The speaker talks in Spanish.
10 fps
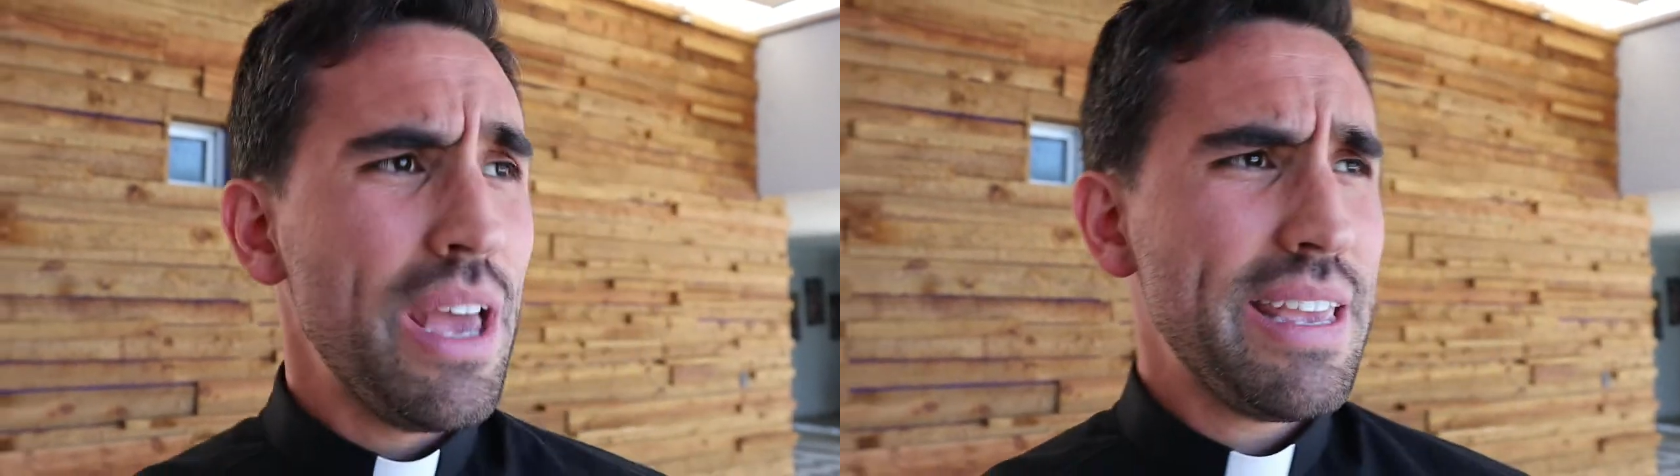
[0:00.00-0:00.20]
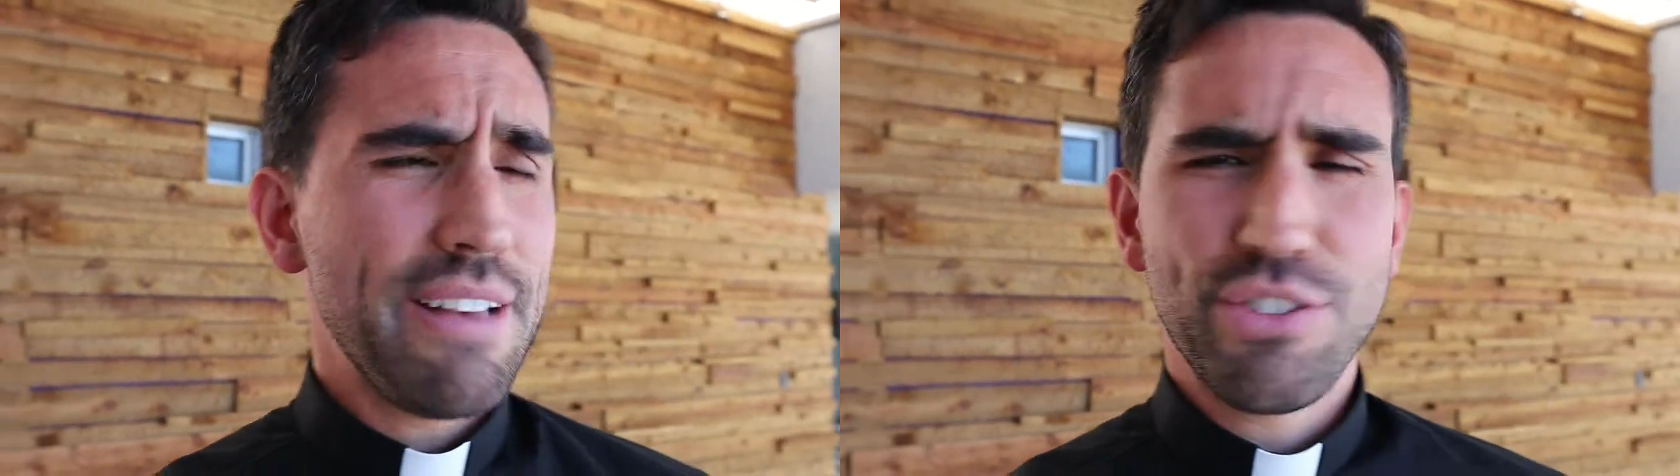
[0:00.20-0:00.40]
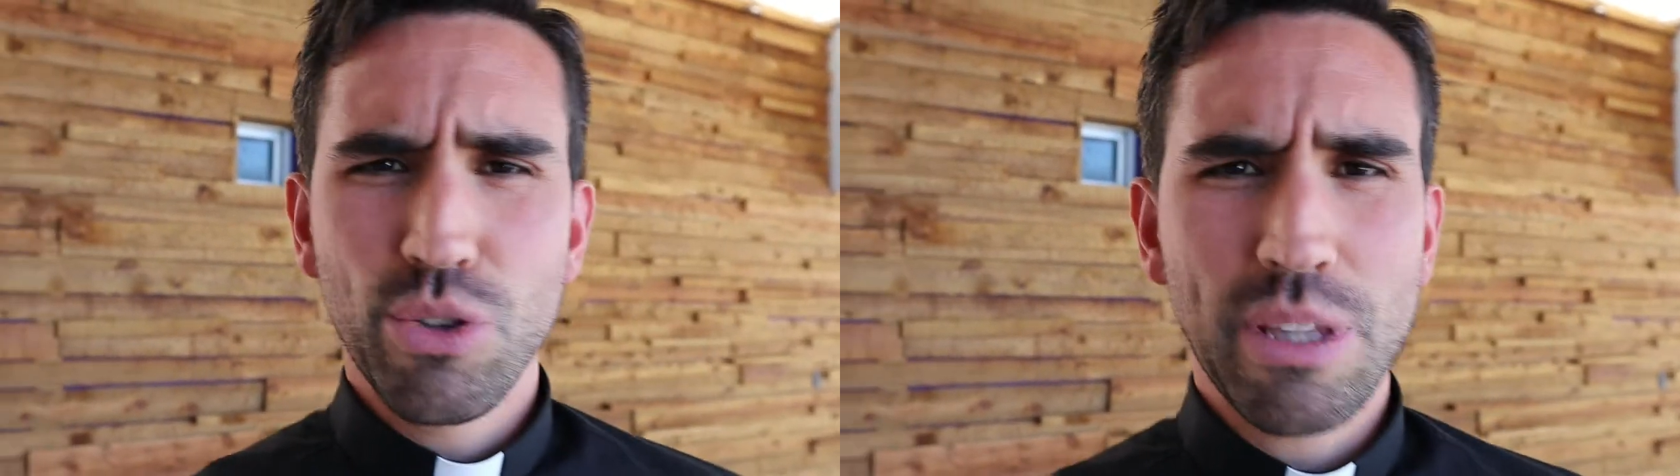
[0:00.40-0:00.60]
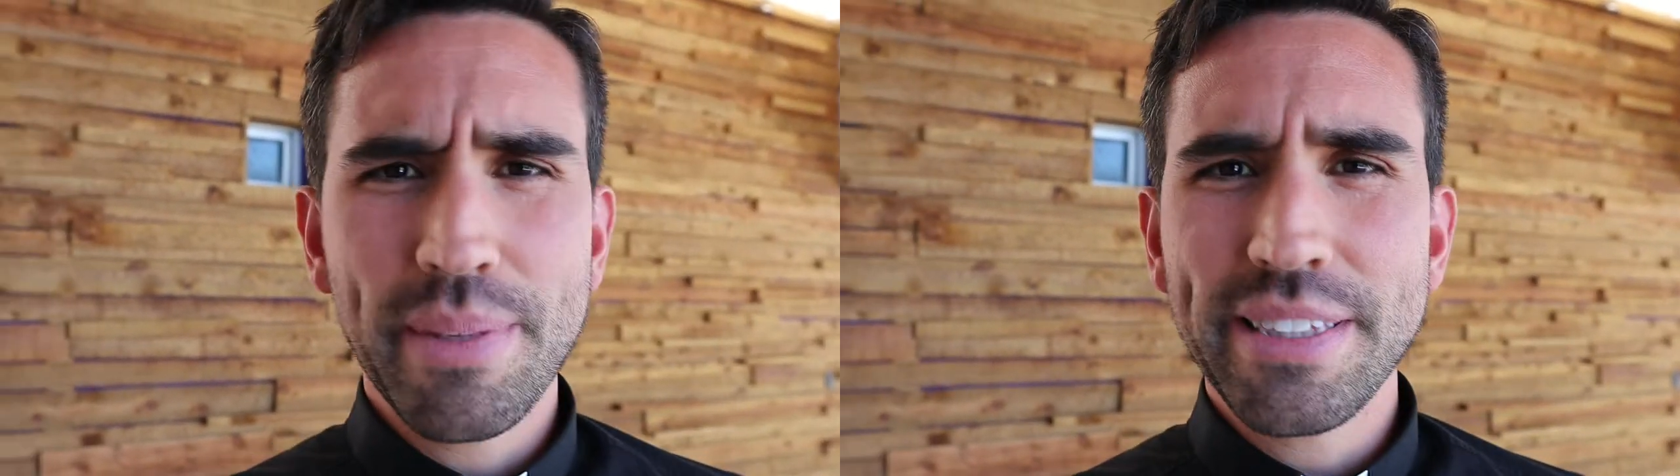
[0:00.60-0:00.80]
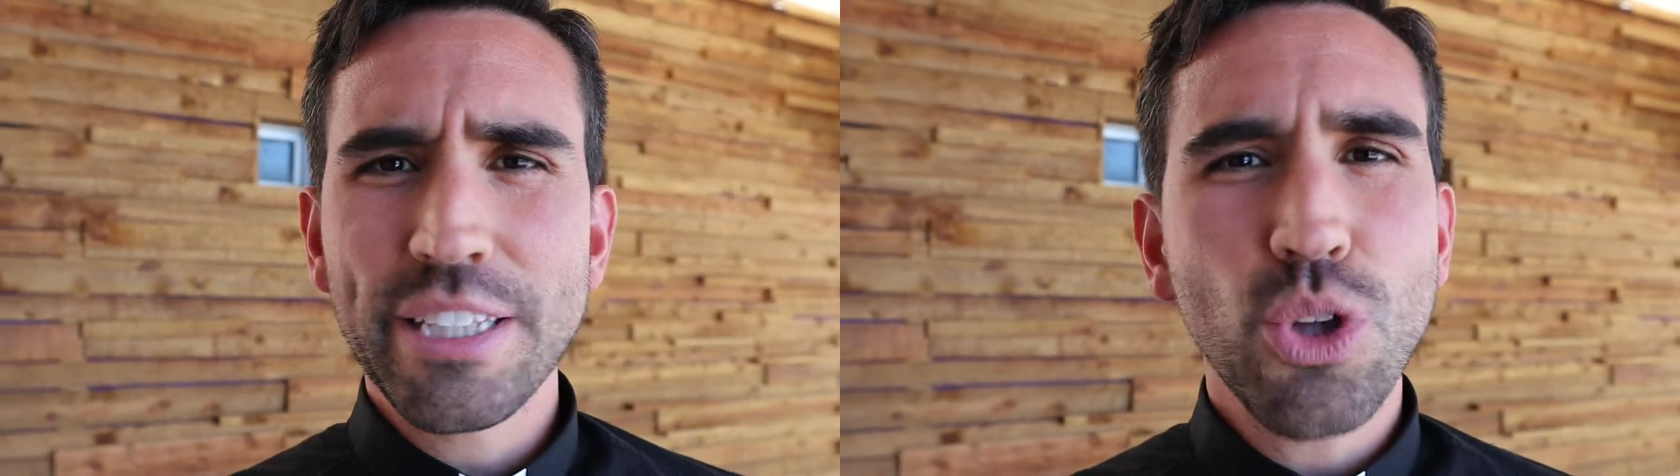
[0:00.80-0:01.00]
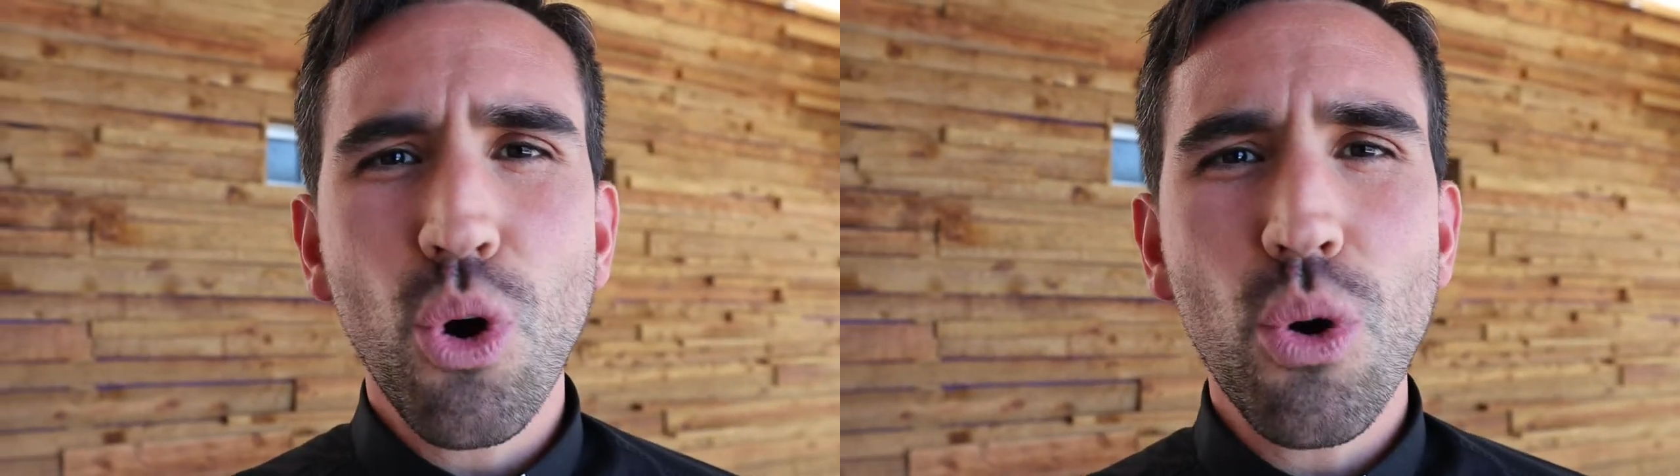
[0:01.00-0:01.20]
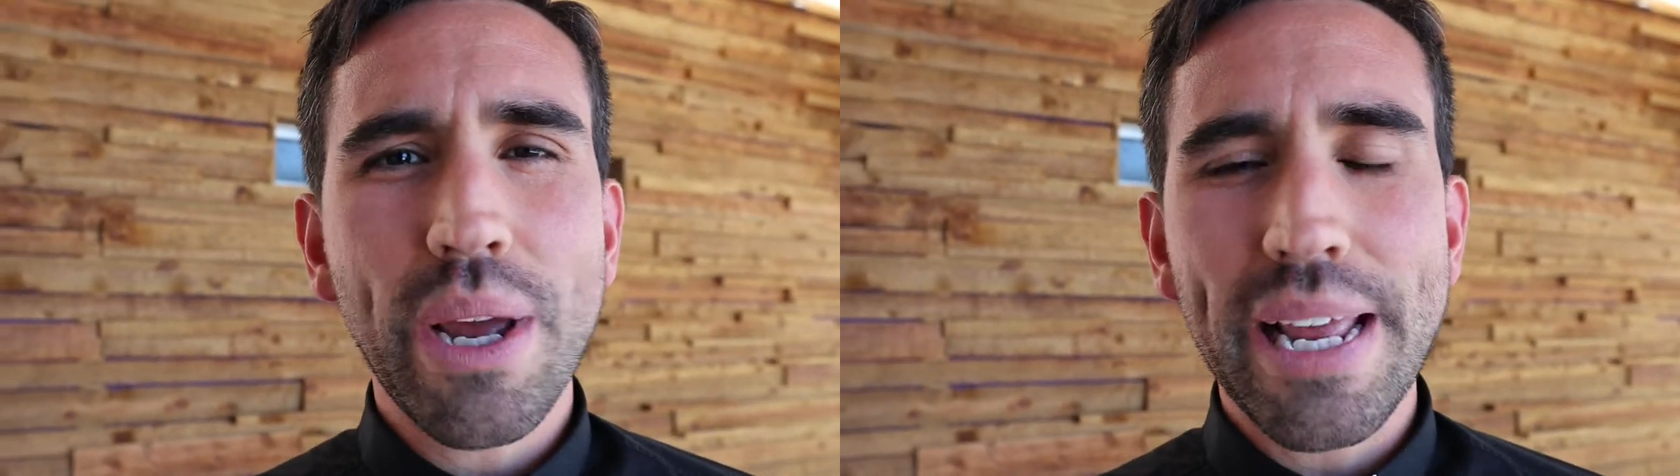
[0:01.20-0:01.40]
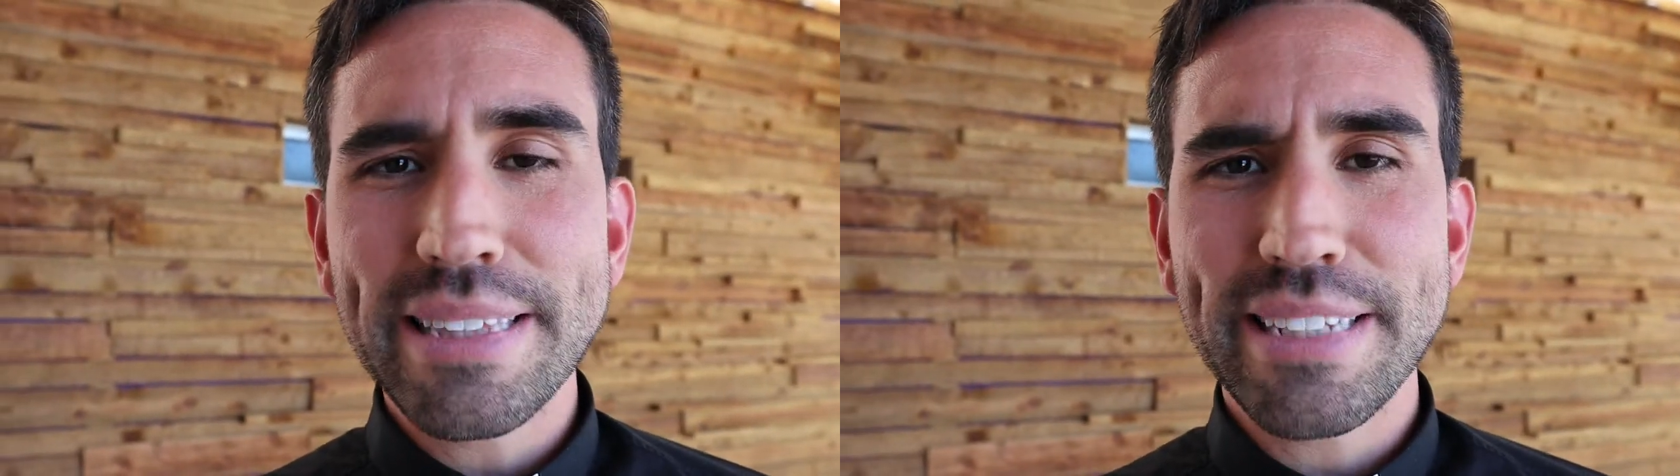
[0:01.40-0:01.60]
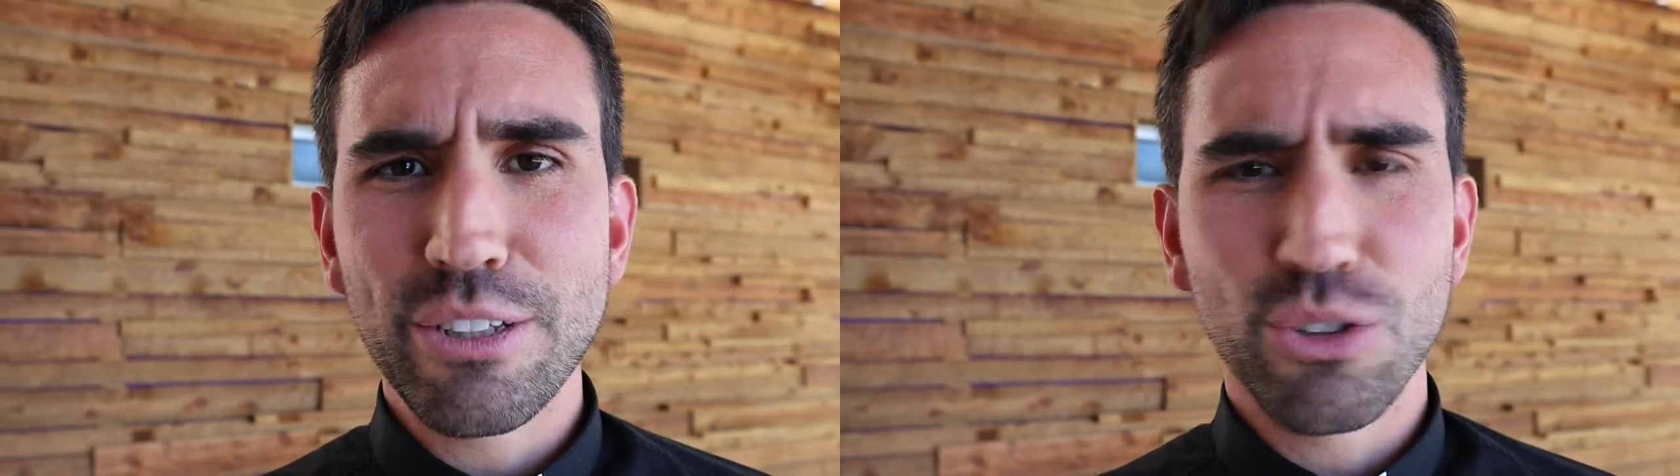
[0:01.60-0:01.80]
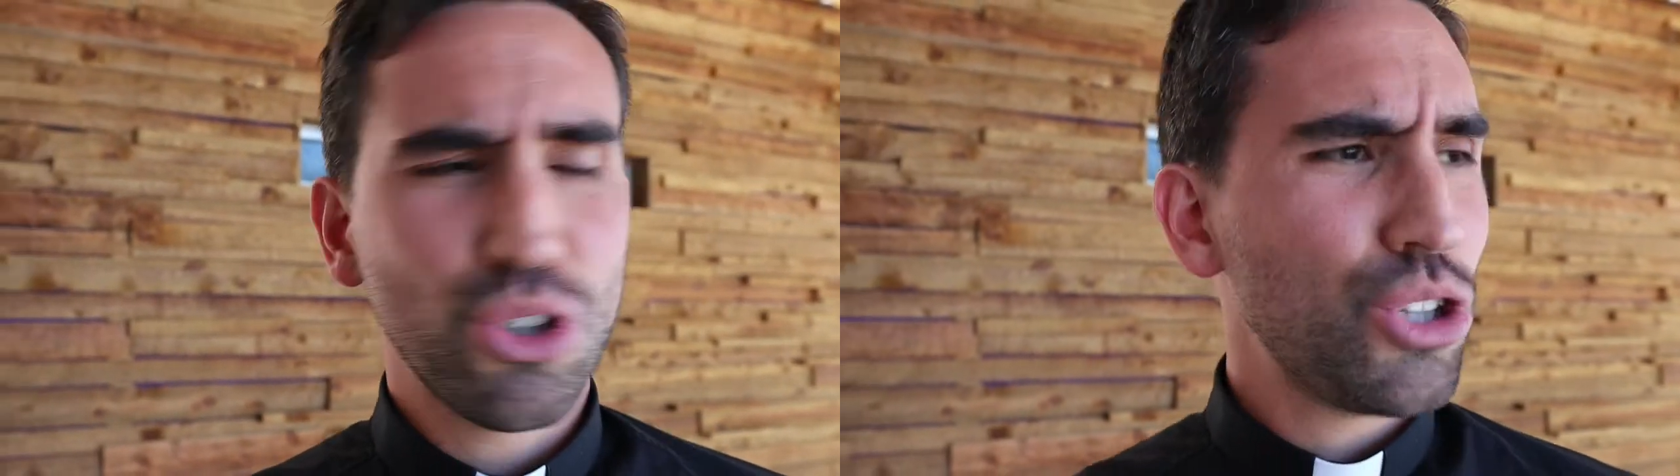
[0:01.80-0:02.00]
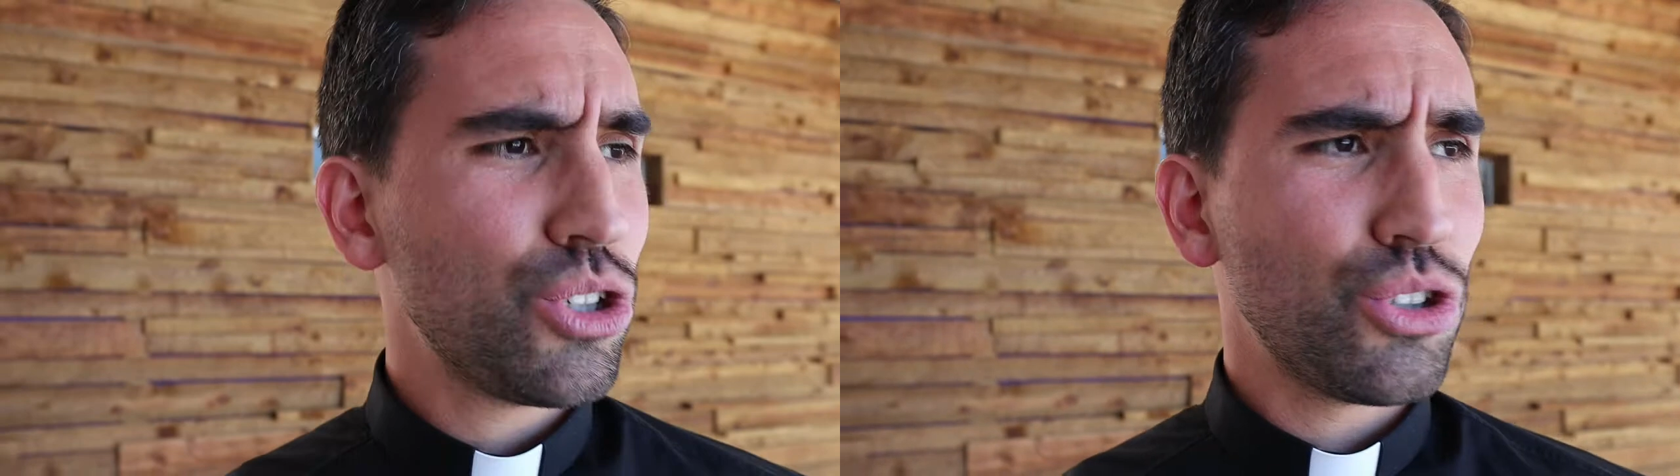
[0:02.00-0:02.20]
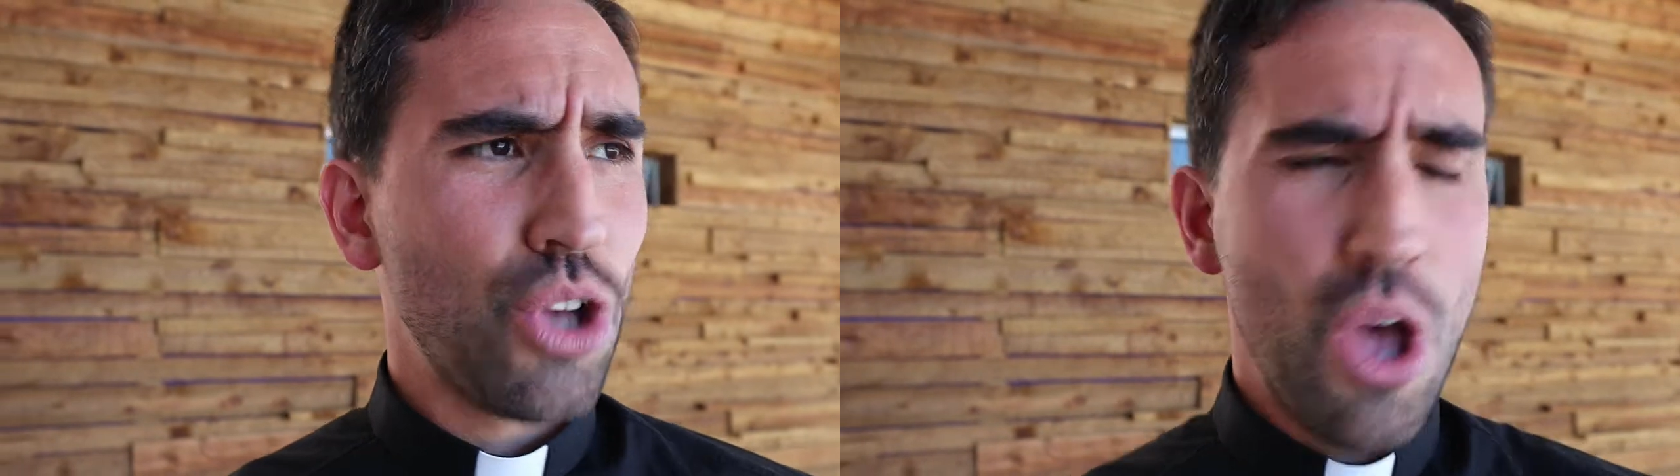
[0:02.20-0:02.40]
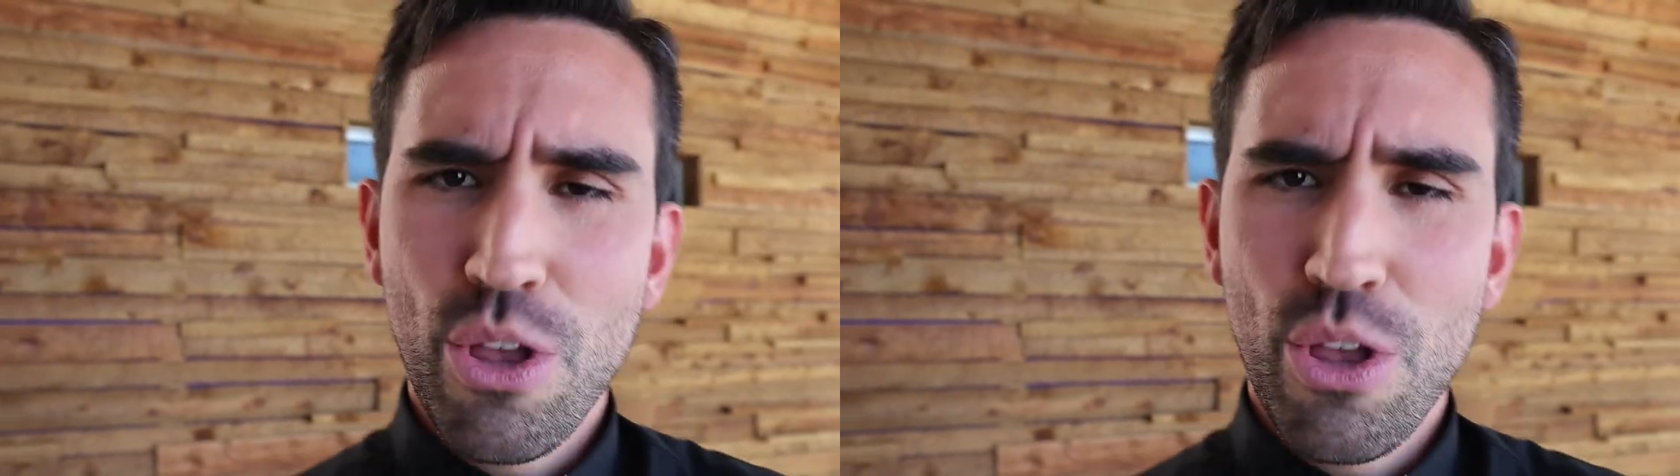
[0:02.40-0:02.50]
y absolutamente todo lo que entra en nosotros,